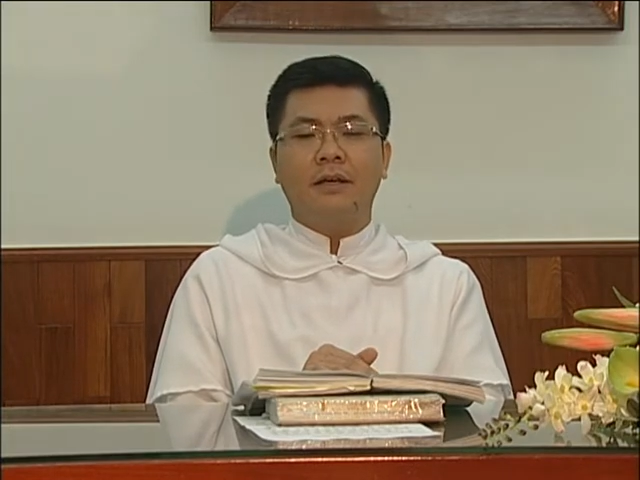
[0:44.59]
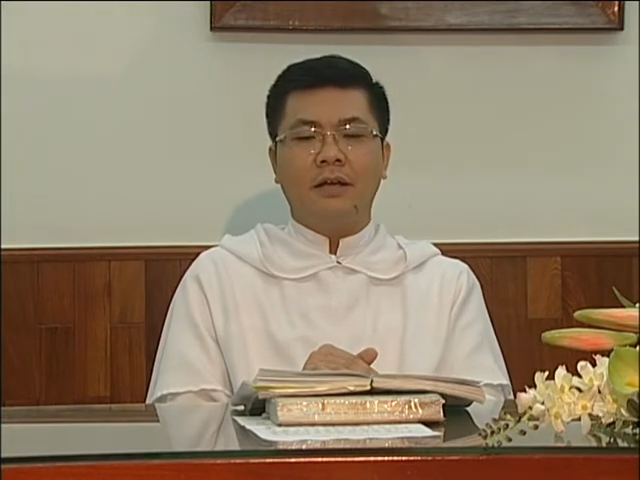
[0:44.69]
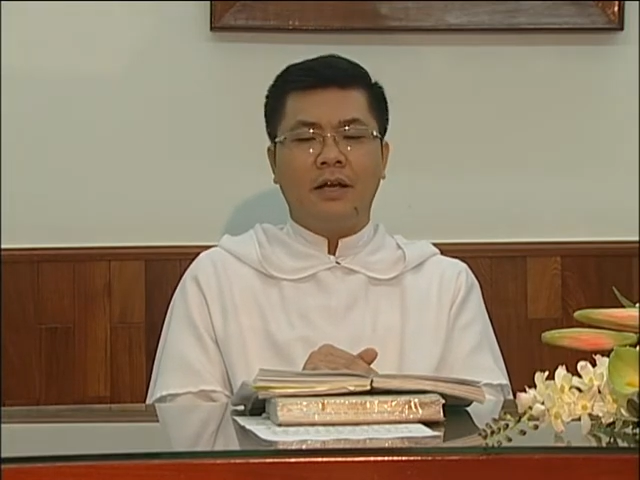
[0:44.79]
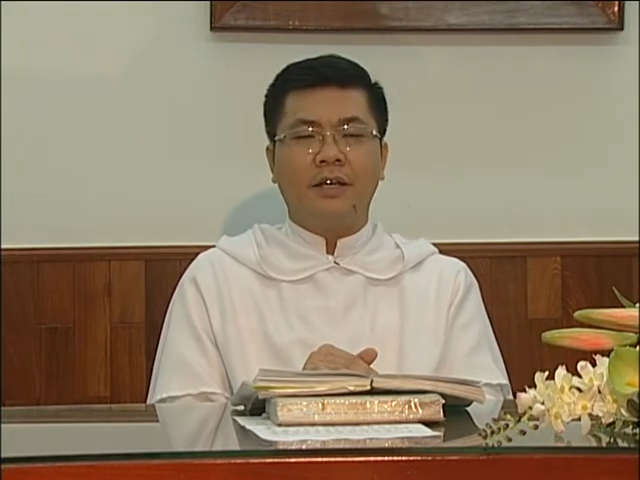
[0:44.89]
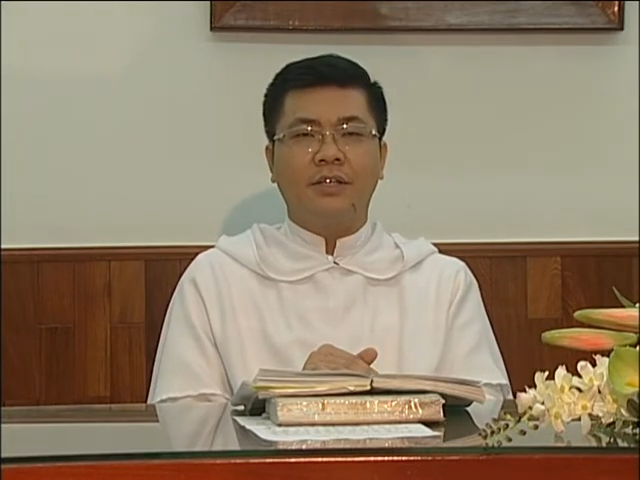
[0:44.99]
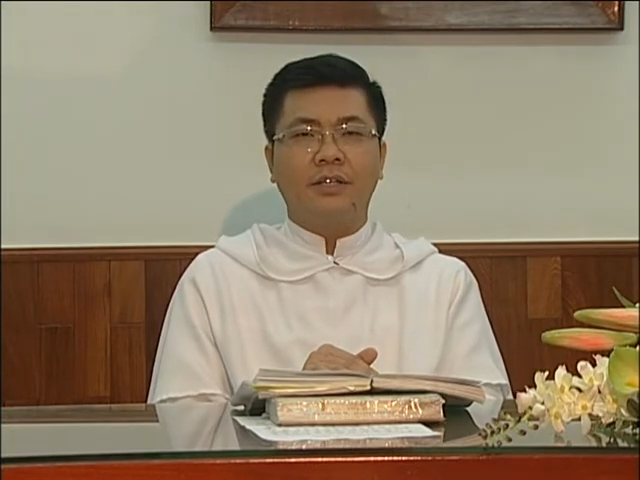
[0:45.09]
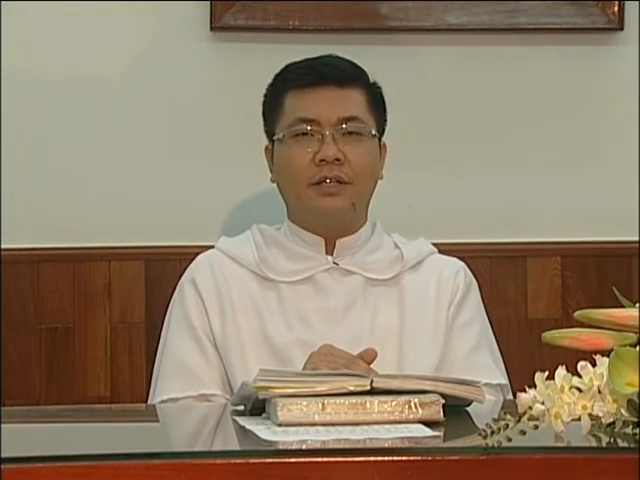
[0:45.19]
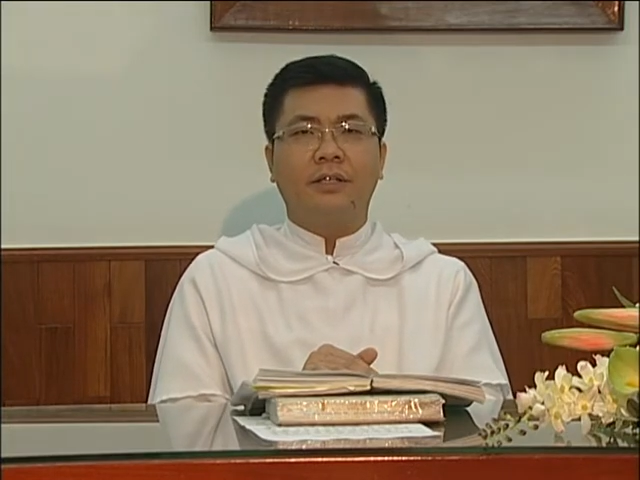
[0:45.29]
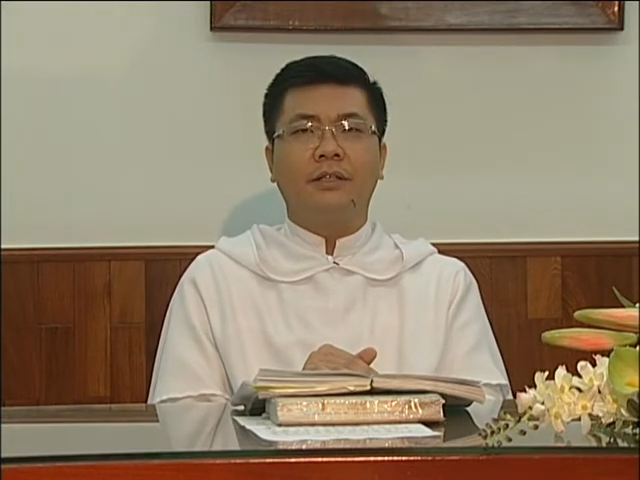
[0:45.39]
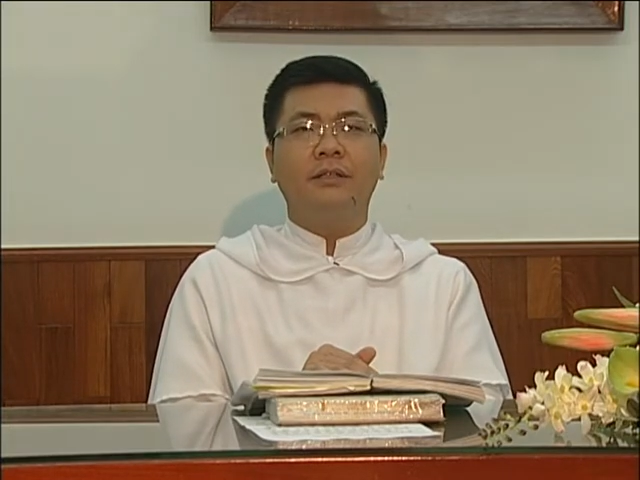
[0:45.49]
lịch
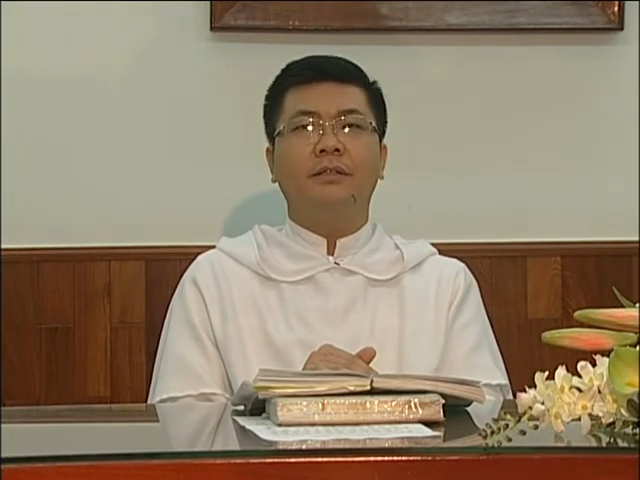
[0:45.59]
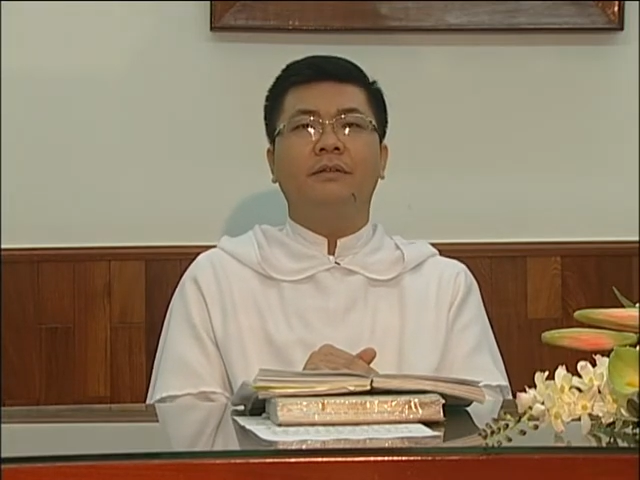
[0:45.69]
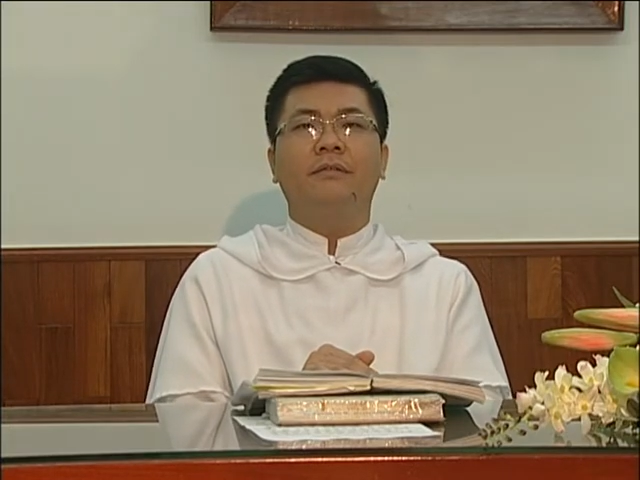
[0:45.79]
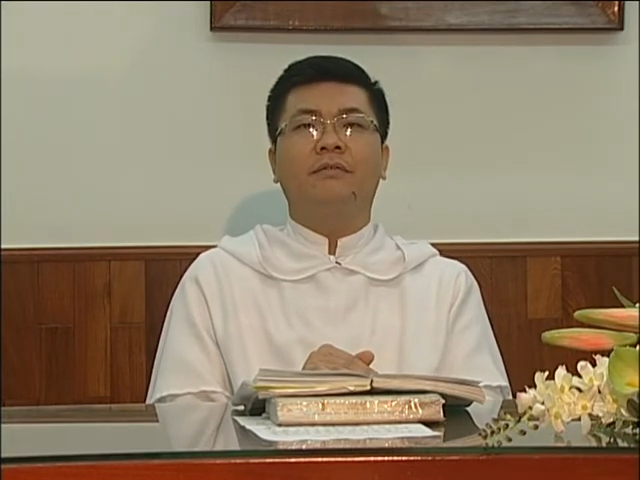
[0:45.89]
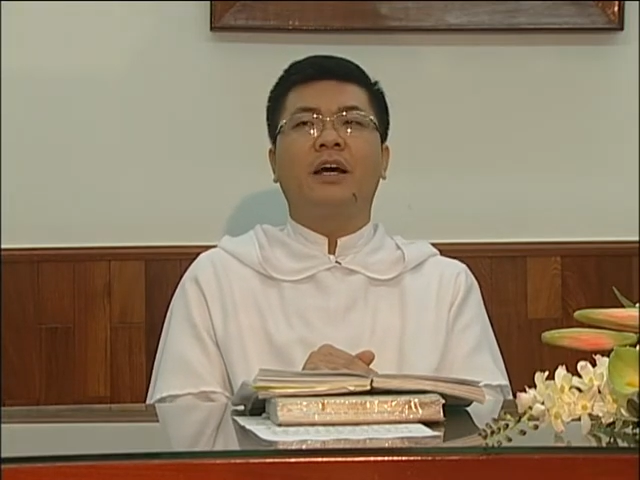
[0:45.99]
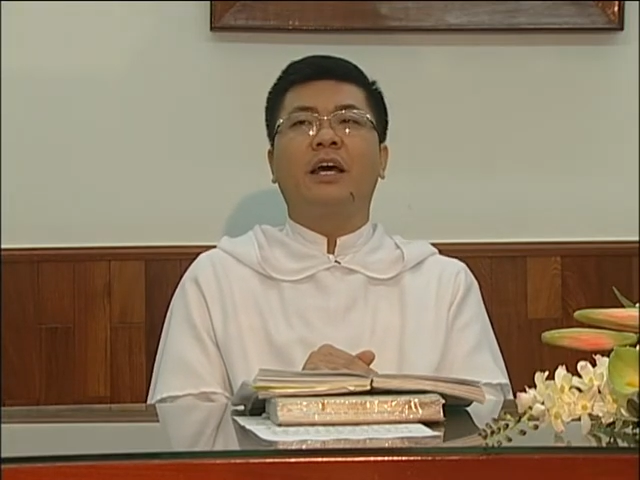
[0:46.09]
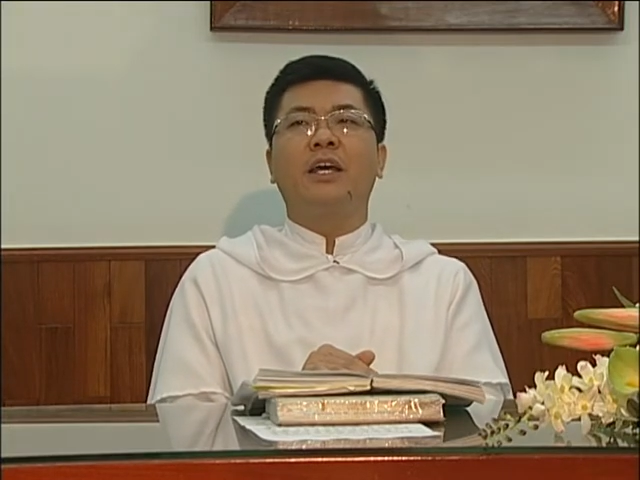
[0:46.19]
sử và